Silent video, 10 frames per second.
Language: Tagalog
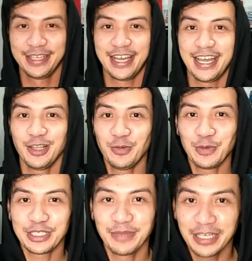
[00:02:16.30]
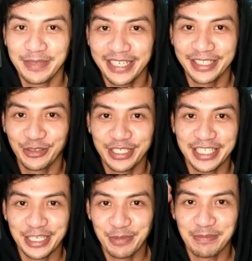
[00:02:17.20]
Hello po sa mga kamag-anak ko
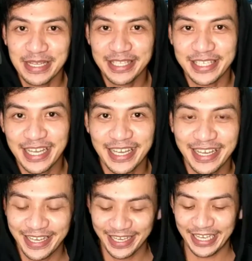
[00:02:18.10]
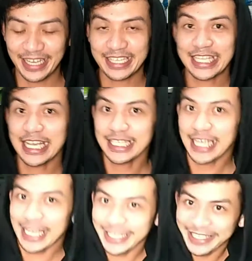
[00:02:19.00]
dyan sa ibang bansa. Uh, size 8.